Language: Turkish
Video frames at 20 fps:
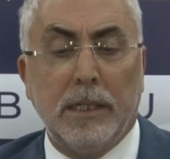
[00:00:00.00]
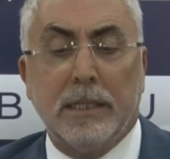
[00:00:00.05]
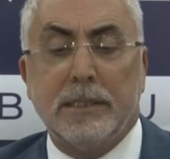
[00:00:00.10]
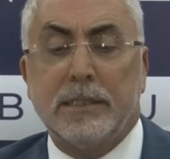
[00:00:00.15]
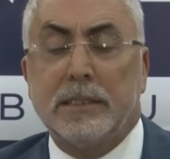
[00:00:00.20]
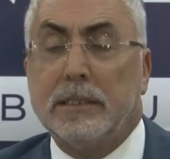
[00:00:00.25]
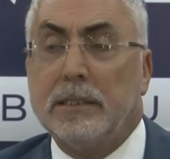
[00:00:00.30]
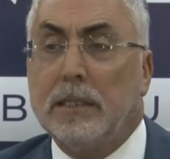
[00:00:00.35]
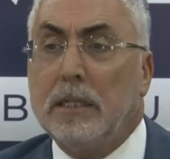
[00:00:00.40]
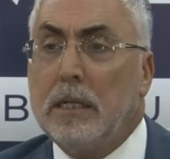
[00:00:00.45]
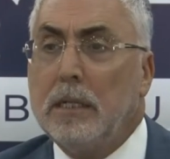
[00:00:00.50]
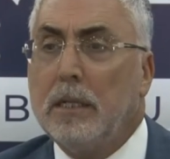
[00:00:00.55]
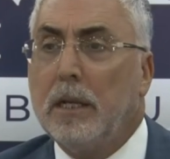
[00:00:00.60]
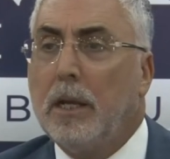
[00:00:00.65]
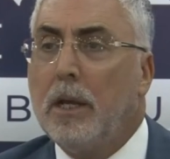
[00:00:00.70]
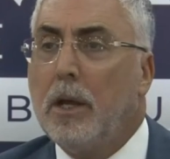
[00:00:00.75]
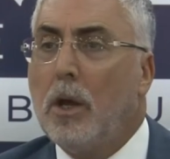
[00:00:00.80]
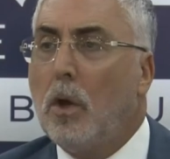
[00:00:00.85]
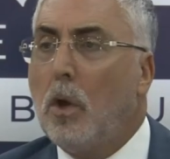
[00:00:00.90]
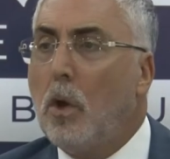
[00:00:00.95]
lirasının
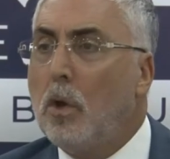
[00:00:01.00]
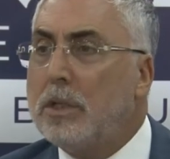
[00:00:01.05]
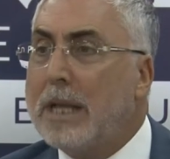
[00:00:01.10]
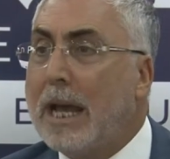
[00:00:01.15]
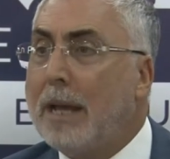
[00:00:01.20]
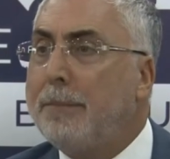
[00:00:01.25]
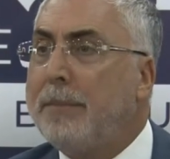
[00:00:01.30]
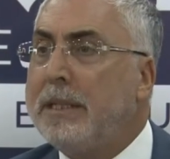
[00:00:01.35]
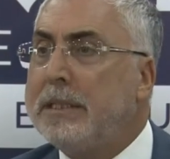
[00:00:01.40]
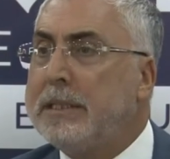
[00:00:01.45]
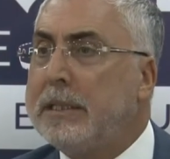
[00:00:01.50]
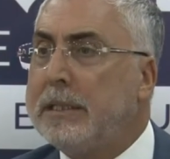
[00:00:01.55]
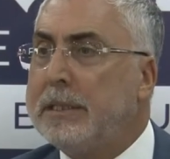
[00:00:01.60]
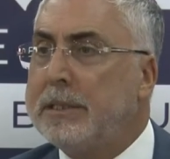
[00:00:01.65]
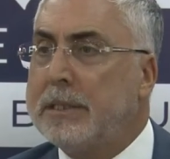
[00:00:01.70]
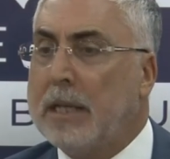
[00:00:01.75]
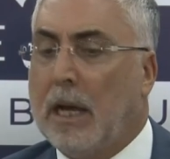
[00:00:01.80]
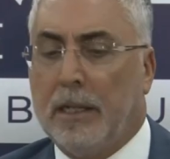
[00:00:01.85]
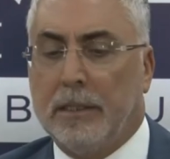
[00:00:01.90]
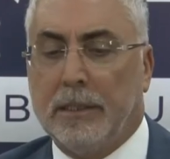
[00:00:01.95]

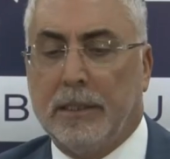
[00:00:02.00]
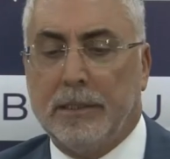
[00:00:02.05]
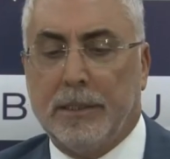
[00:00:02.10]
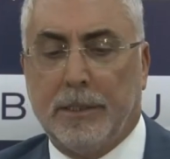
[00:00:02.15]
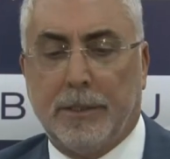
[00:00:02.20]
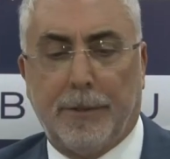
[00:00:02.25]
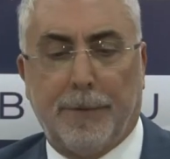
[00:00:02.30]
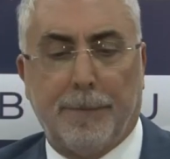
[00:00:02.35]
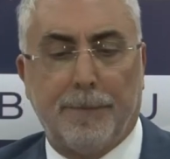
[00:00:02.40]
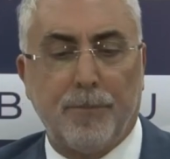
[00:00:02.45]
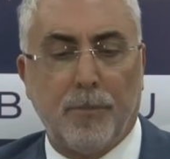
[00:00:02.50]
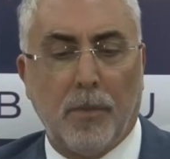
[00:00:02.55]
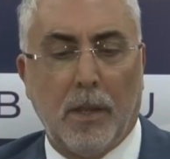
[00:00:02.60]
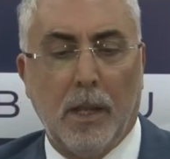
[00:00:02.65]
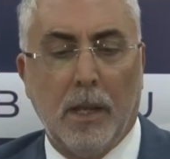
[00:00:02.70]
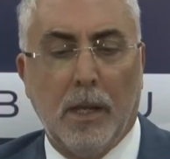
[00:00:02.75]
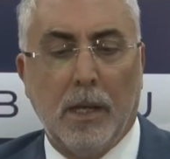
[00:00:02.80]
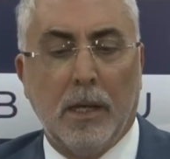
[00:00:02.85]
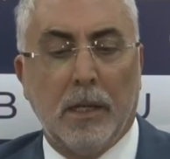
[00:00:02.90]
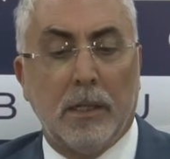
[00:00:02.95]
ödenmesini sağladık.
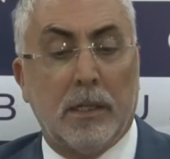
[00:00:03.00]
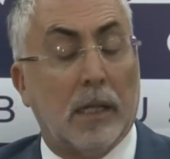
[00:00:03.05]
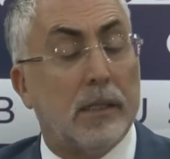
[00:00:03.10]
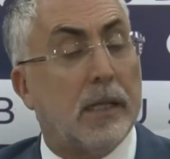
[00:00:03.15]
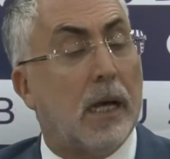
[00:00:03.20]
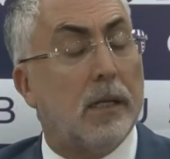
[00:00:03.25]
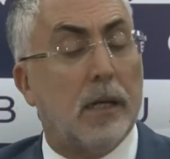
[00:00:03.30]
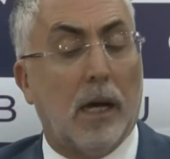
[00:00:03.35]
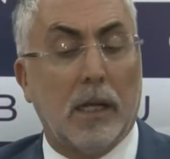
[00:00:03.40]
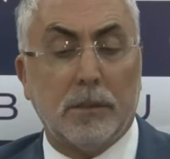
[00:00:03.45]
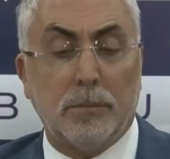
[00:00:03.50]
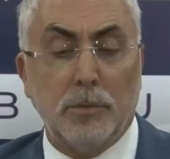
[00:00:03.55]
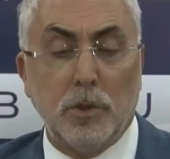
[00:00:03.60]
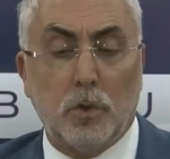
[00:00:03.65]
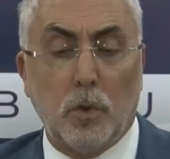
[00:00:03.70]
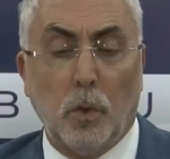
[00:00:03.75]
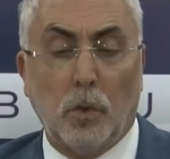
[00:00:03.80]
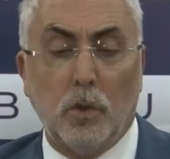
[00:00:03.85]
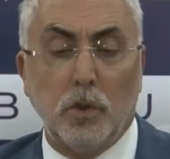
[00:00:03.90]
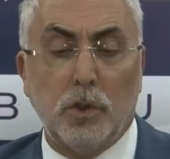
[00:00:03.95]
Kalan
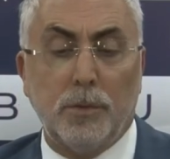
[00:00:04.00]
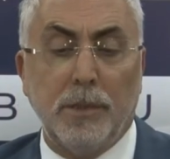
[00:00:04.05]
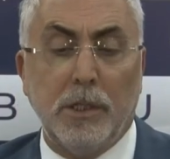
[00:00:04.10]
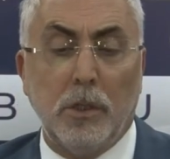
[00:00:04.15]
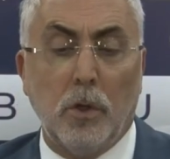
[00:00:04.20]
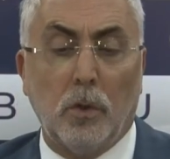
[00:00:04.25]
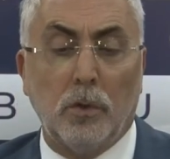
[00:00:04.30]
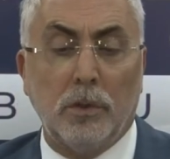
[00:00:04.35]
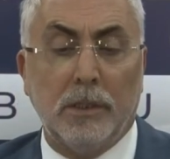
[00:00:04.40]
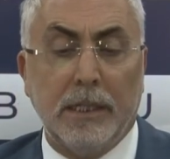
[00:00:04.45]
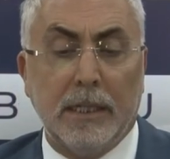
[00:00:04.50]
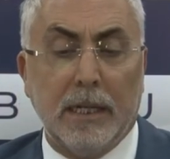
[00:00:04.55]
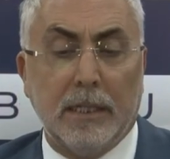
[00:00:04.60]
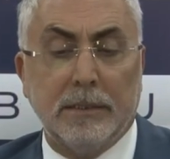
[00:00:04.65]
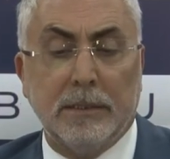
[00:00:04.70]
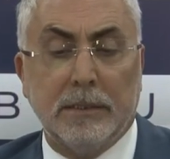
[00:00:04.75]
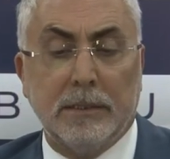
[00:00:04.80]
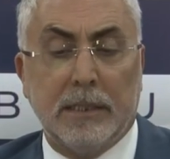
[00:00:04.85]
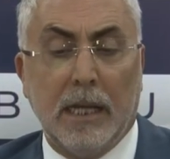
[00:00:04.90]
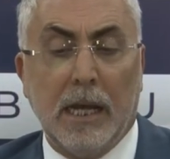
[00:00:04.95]
69 milyon
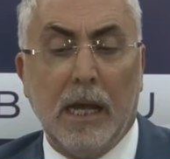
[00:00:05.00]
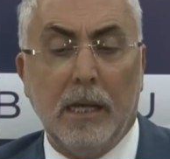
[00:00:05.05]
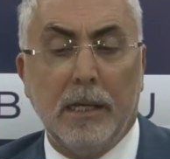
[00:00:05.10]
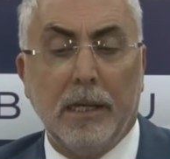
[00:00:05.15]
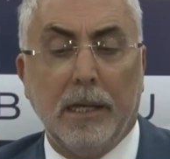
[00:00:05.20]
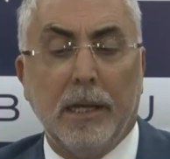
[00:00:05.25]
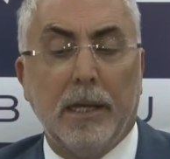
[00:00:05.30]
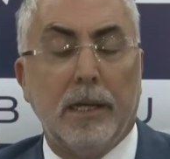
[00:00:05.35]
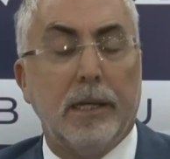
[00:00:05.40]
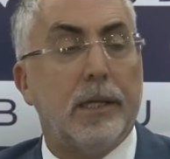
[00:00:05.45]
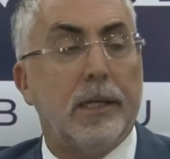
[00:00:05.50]
liranın da